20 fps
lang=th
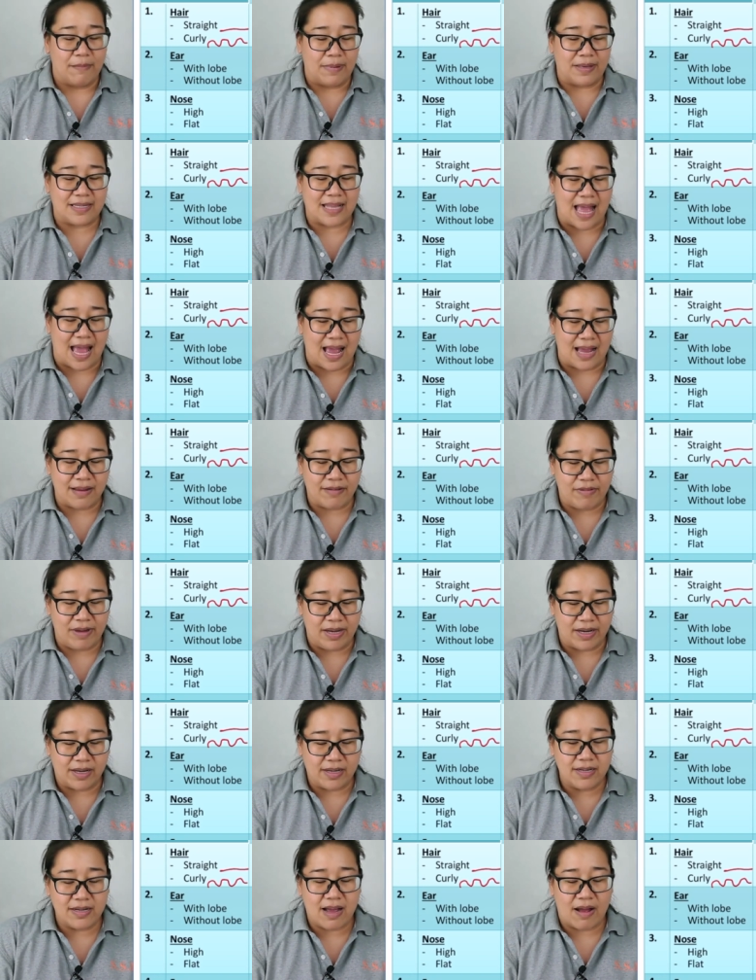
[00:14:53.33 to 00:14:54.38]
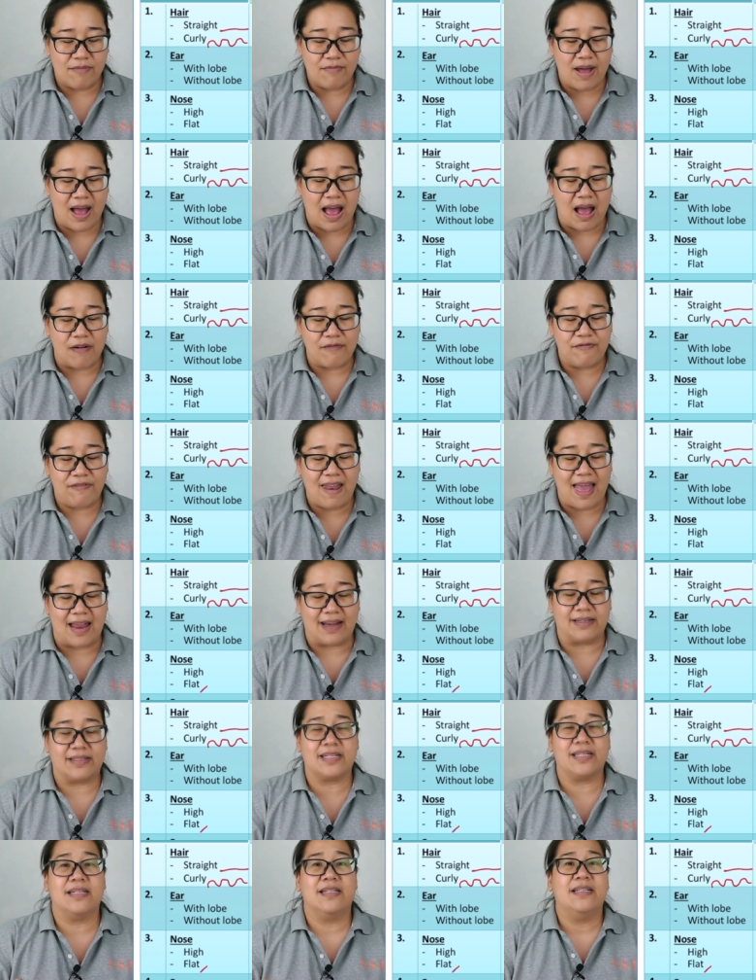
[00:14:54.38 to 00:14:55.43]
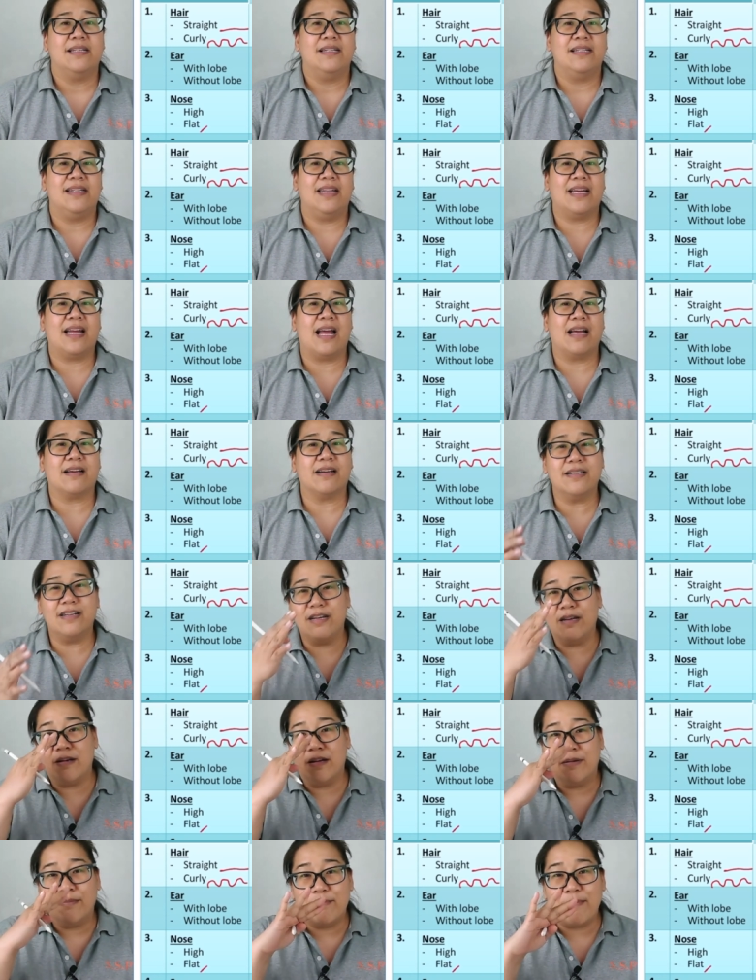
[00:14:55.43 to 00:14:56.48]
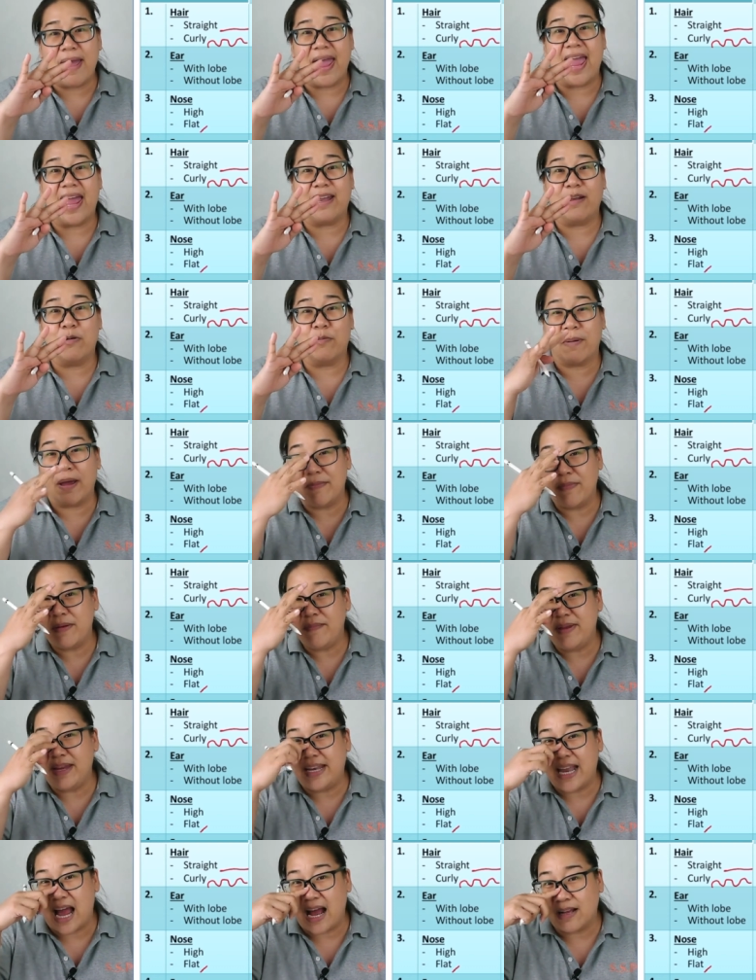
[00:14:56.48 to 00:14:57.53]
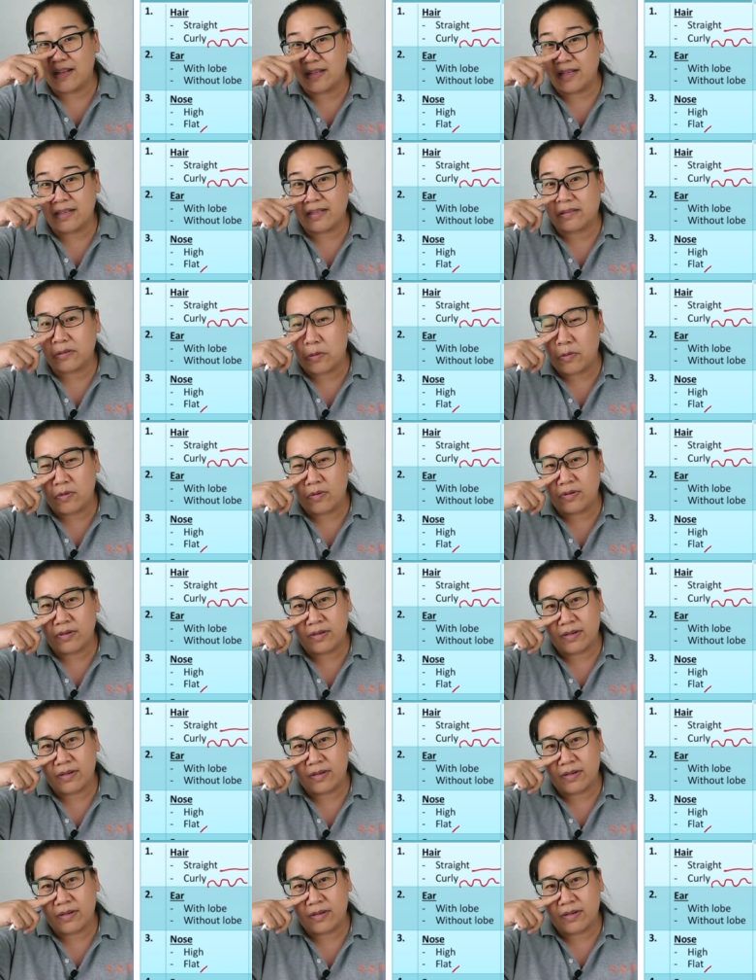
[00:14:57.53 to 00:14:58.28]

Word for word: ภาษาอังกฤษก็คือคำว่า flat นะคะ ก็คือแบนลงไปไม่มีดั้งตรง